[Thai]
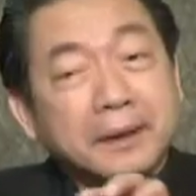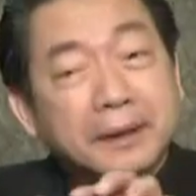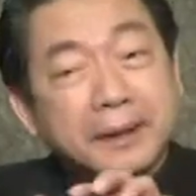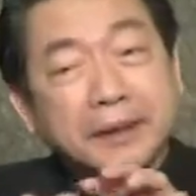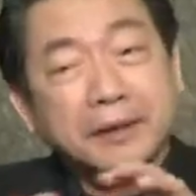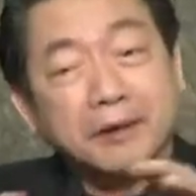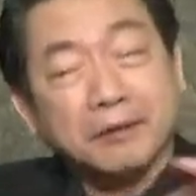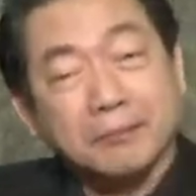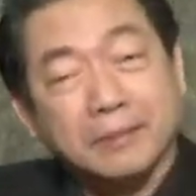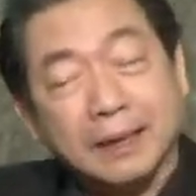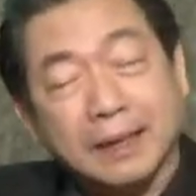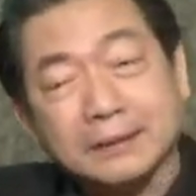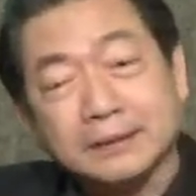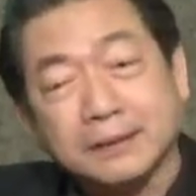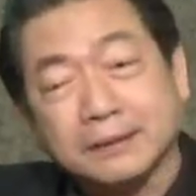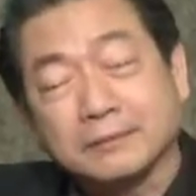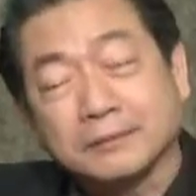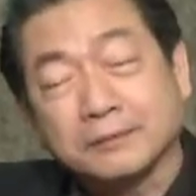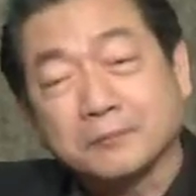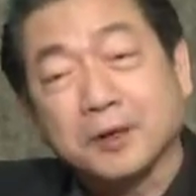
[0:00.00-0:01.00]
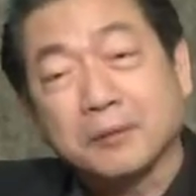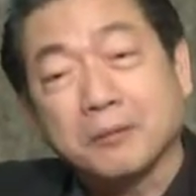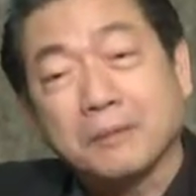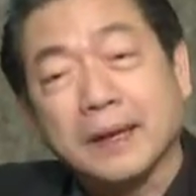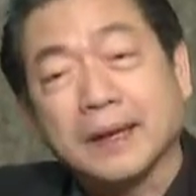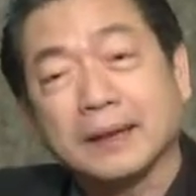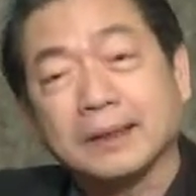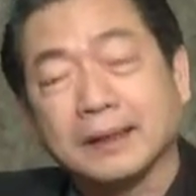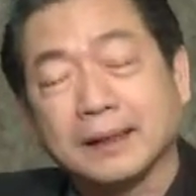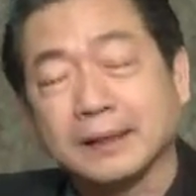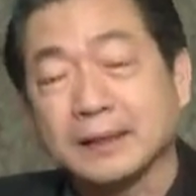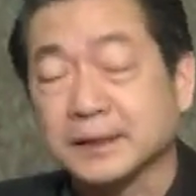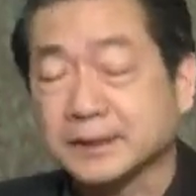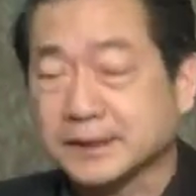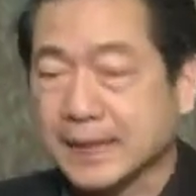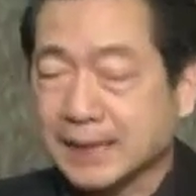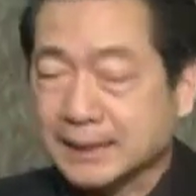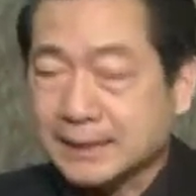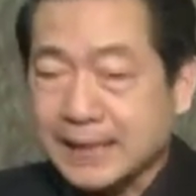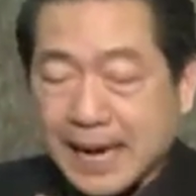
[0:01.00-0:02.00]
รีดออกมาเจ็ดสิบกว่าเมตรเนี่ยเนื่อง
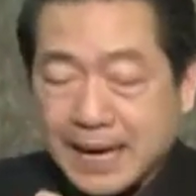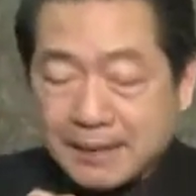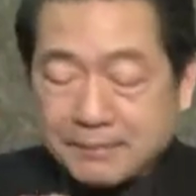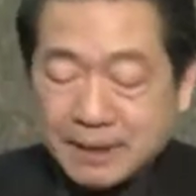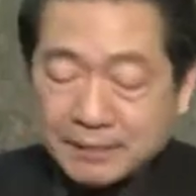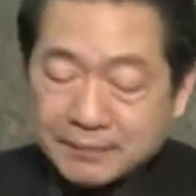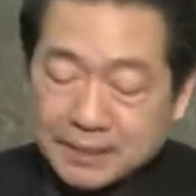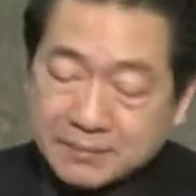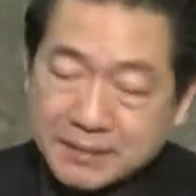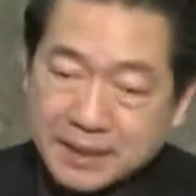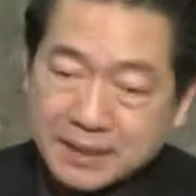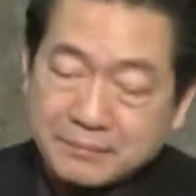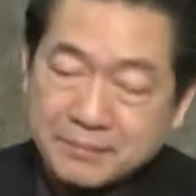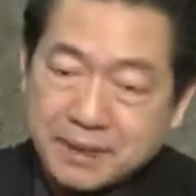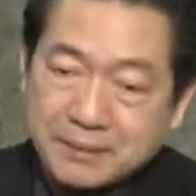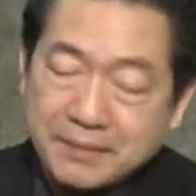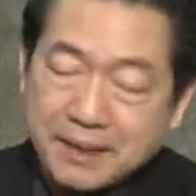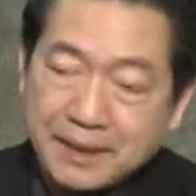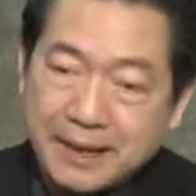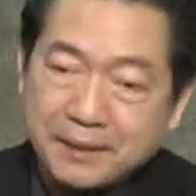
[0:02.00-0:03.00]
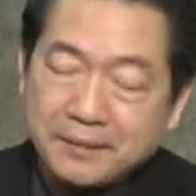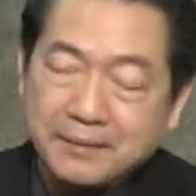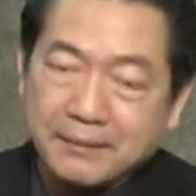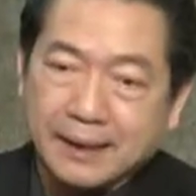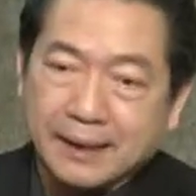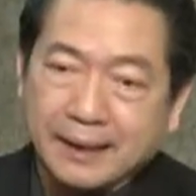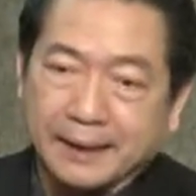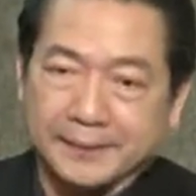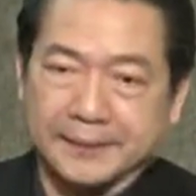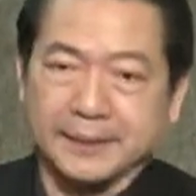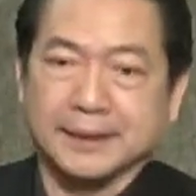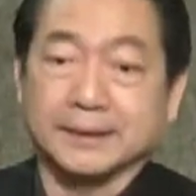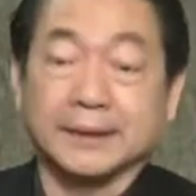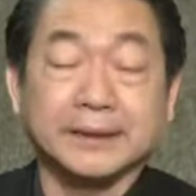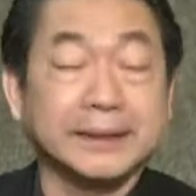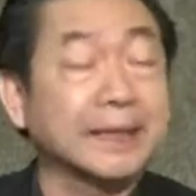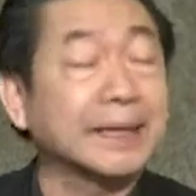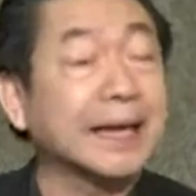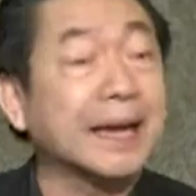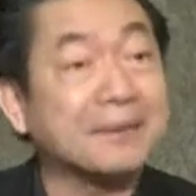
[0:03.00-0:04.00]
จากไดแม่มันไม่มันไม่ accurate เนี่ยจ
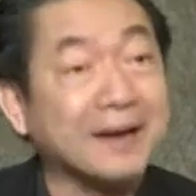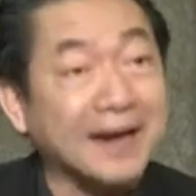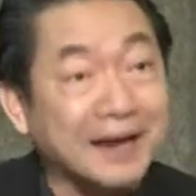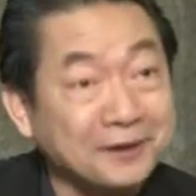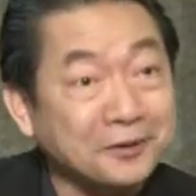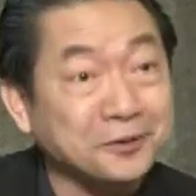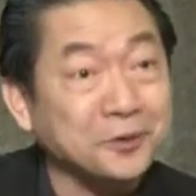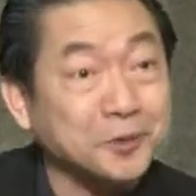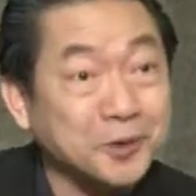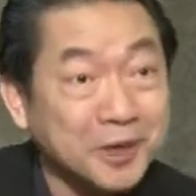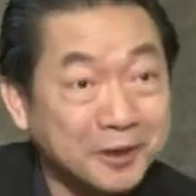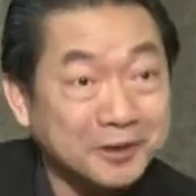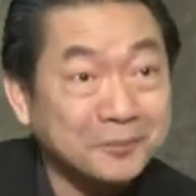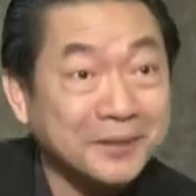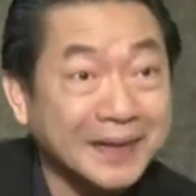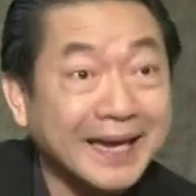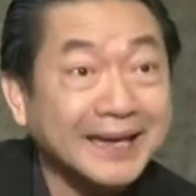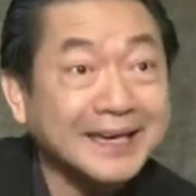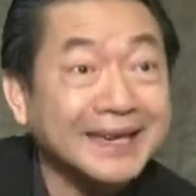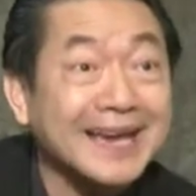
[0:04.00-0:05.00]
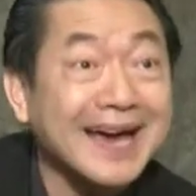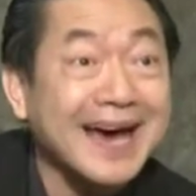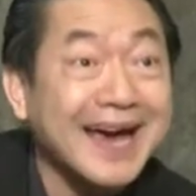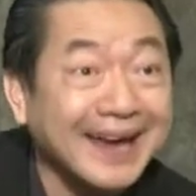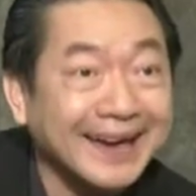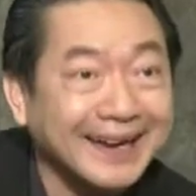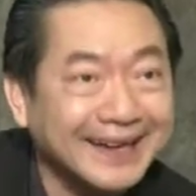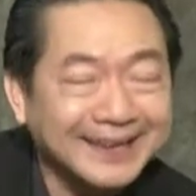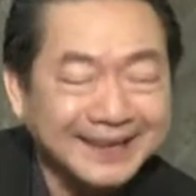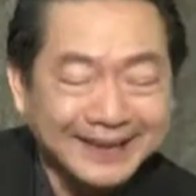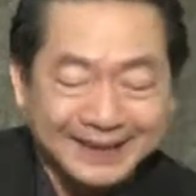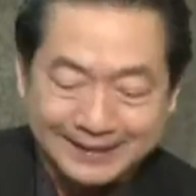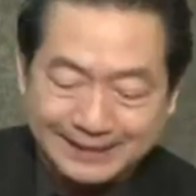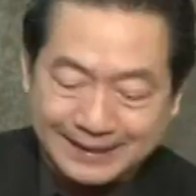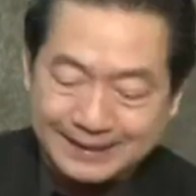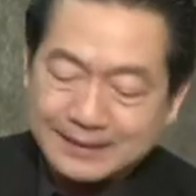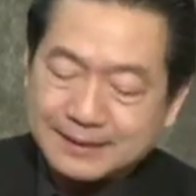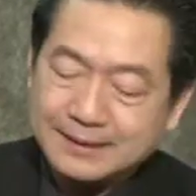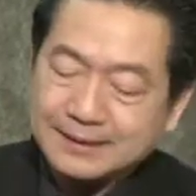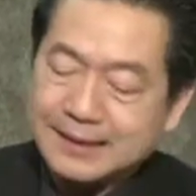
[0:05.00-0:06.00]
ริงๆแก้ปัญหาที่ถูกต้องต้องไปแก้ที่ไดนะ
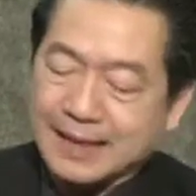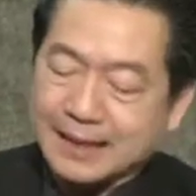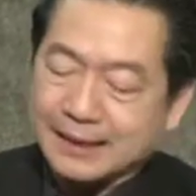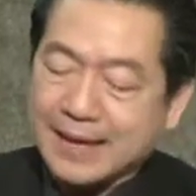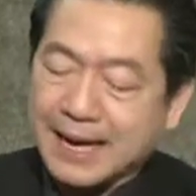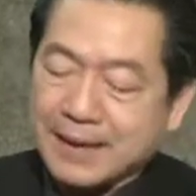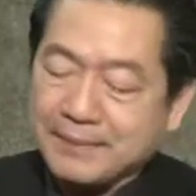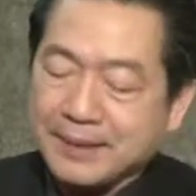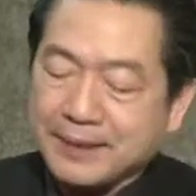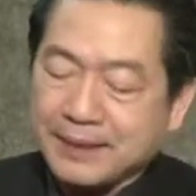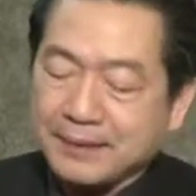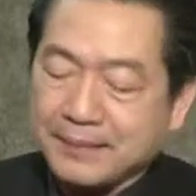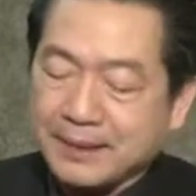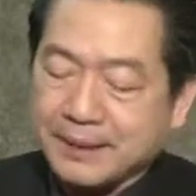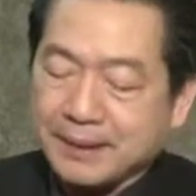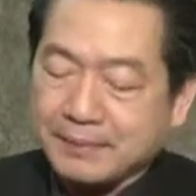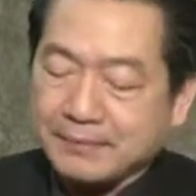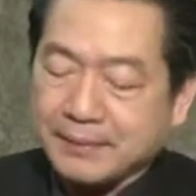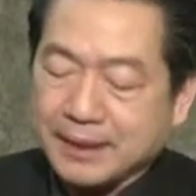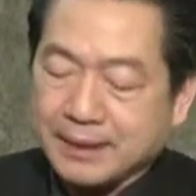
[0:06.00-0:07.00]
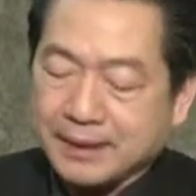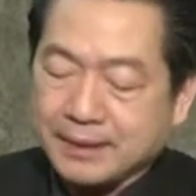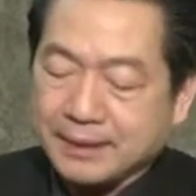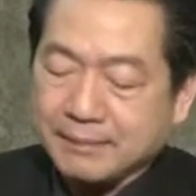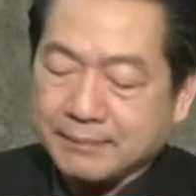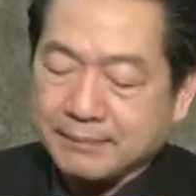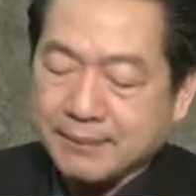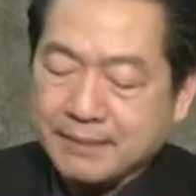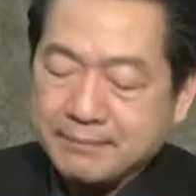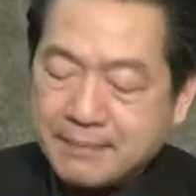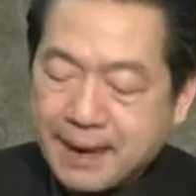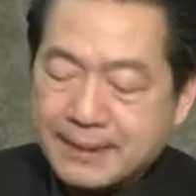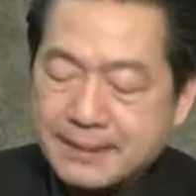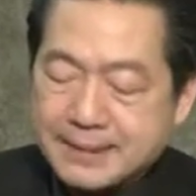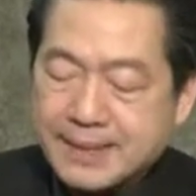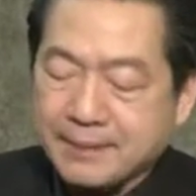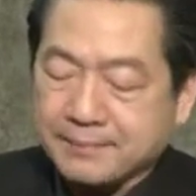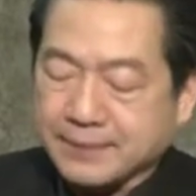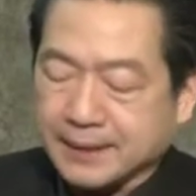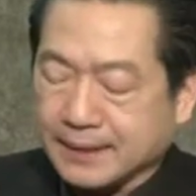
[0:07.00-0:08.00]
แต่นี่เนื่องจากไดไม่ไม่ไม่ไม่แม่น
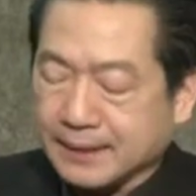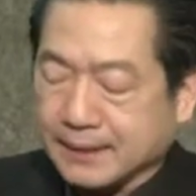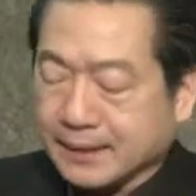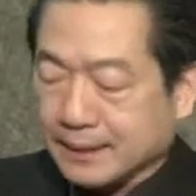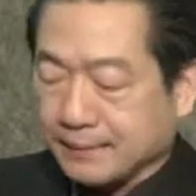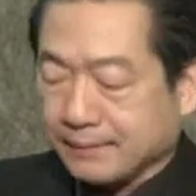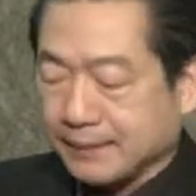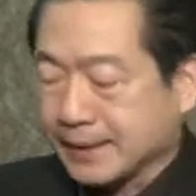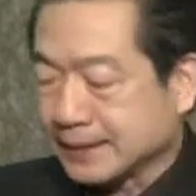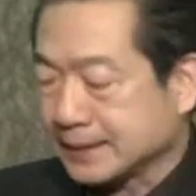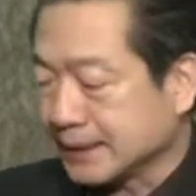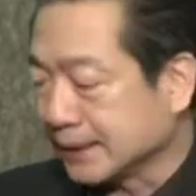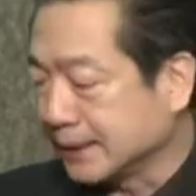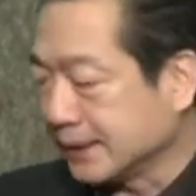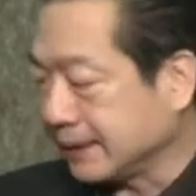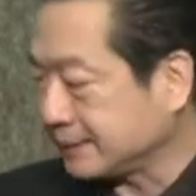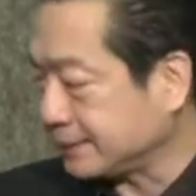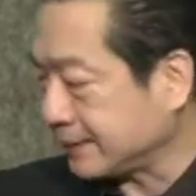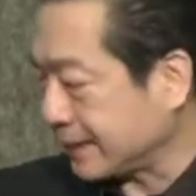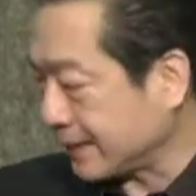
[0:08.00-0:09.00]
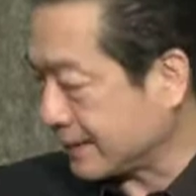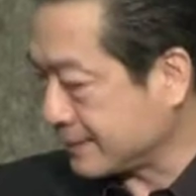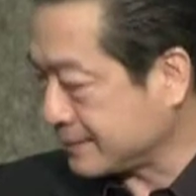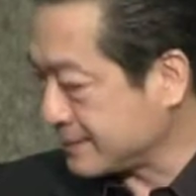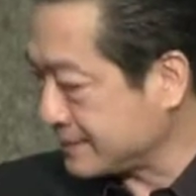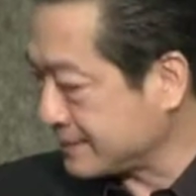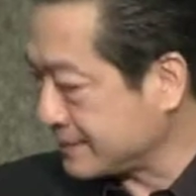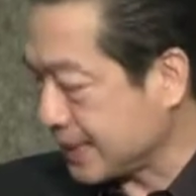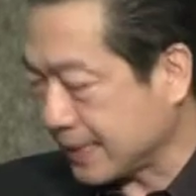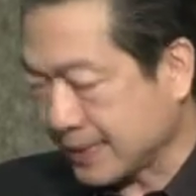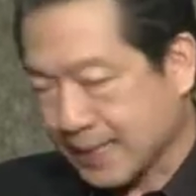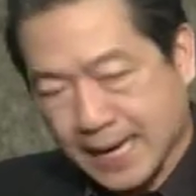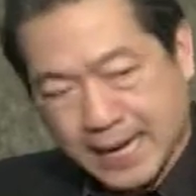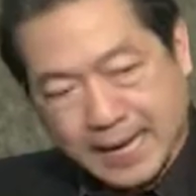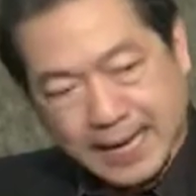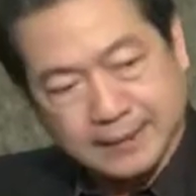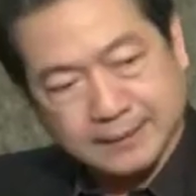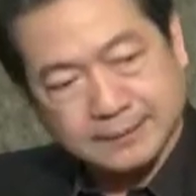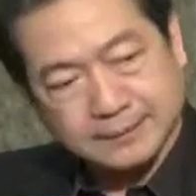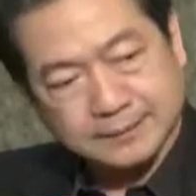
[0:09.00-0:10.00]
ยำเนี่ยมันก็จะเหลือเศษเศษ
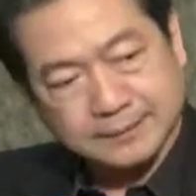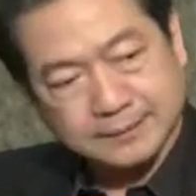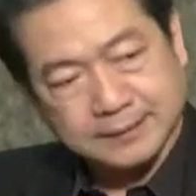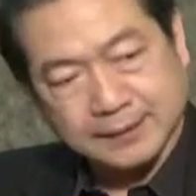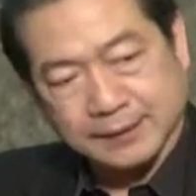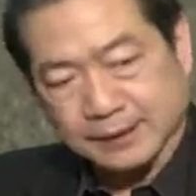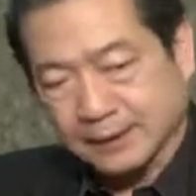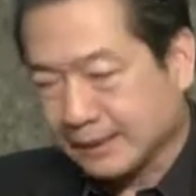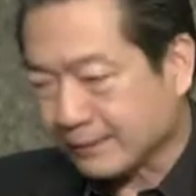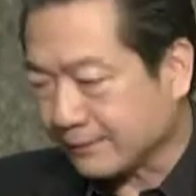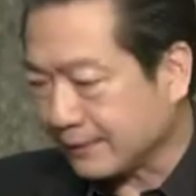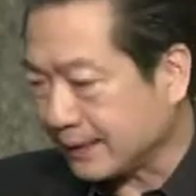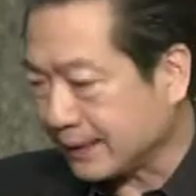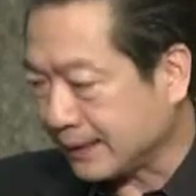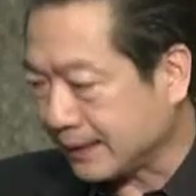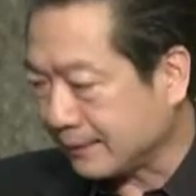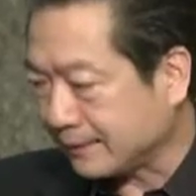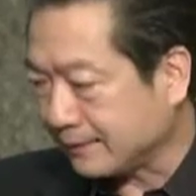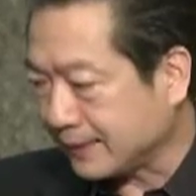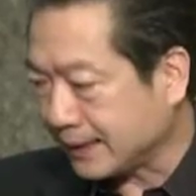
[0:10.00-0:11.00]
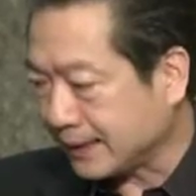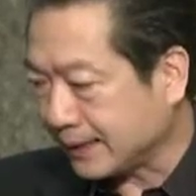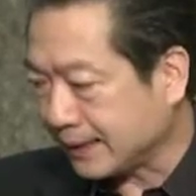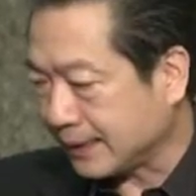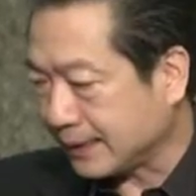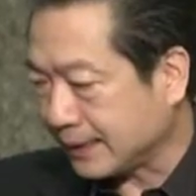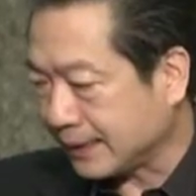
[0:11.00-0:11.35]
หางซึ่งเราเรียกว่าว่า